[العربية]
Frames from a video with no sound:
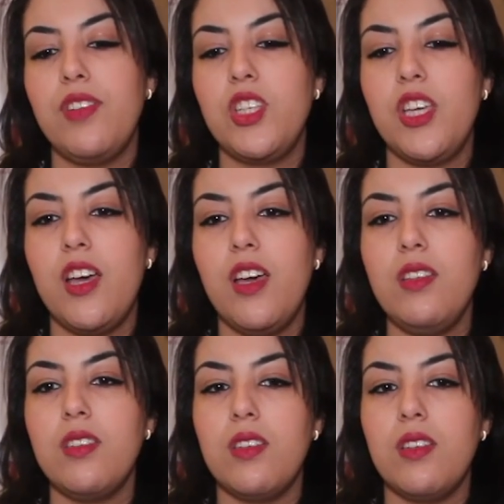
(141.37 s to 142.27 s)

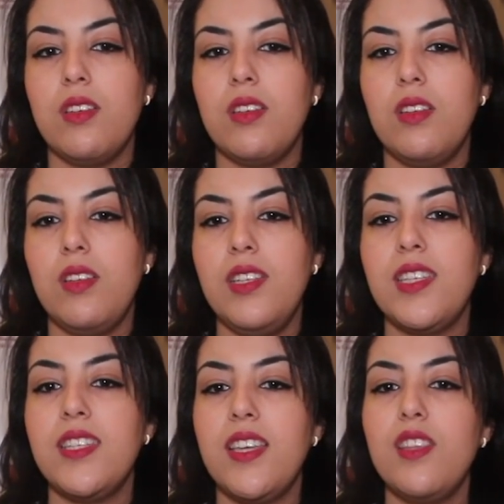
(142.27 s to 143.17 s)
الجهات آه،
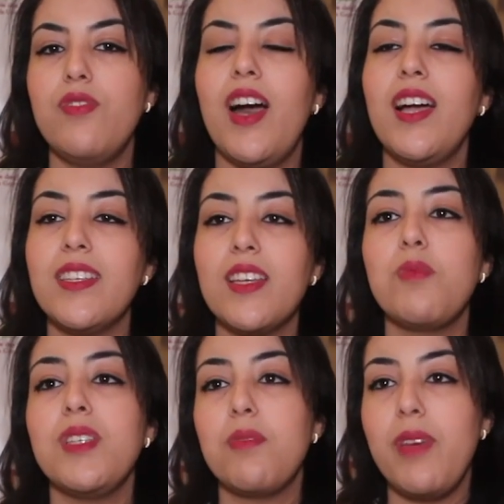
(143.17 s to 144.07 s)
لتستهدف
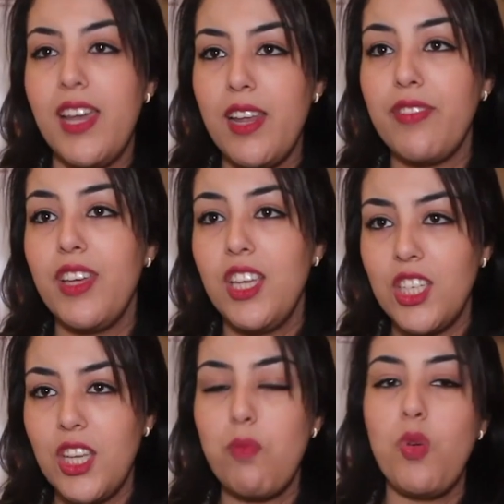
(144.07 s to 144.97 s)
أكثر من 7000
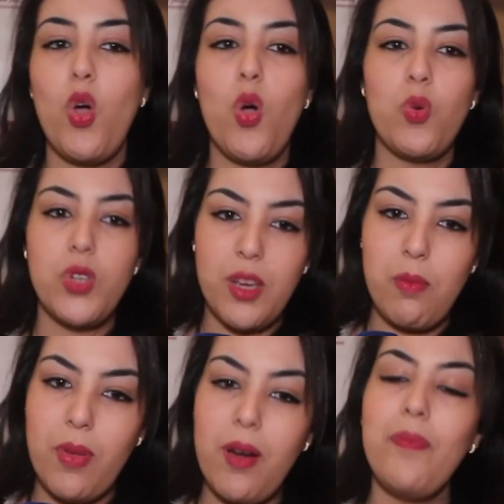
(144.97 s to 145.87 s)
شاب
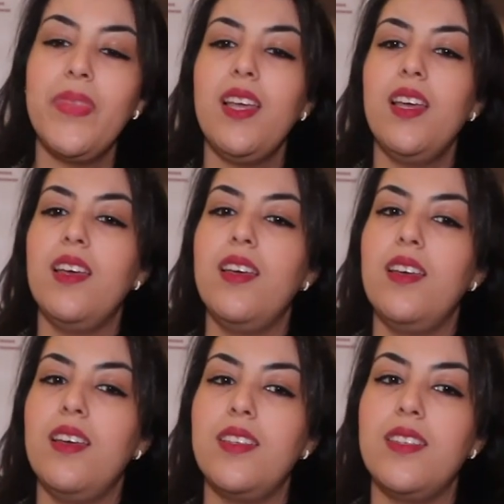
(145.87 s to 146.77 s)
وشابة
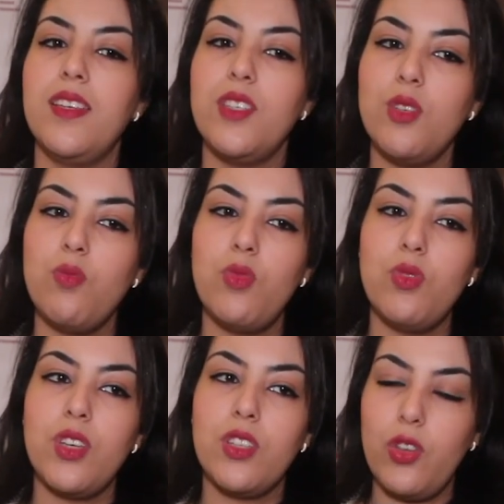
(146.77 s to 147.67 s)
آه،
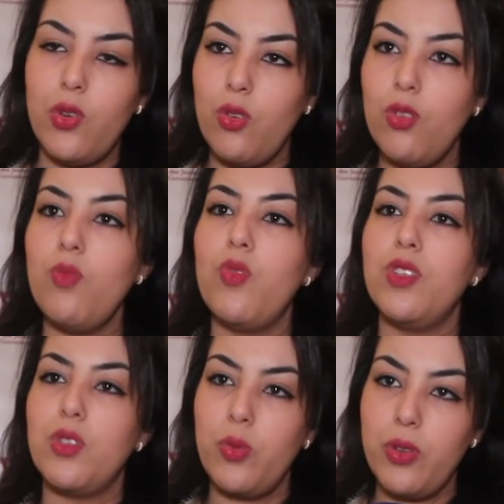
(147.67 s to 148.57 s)
سيتم تأطيرهم
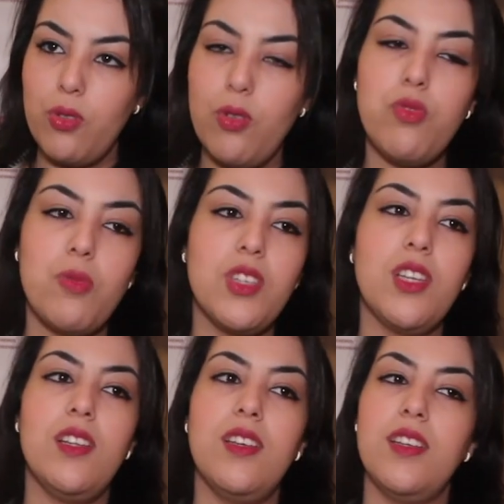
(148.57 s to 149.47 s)
وتكوينهم في
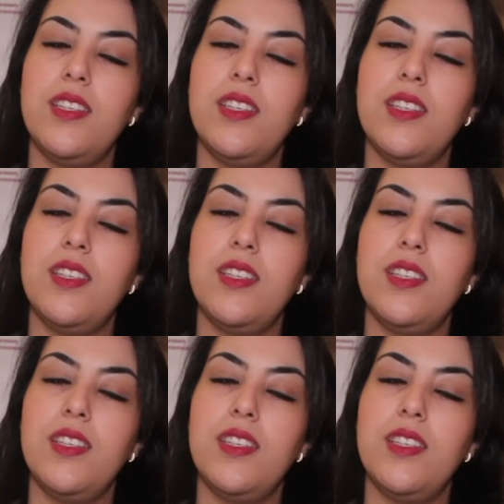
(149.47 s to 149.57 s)
مجال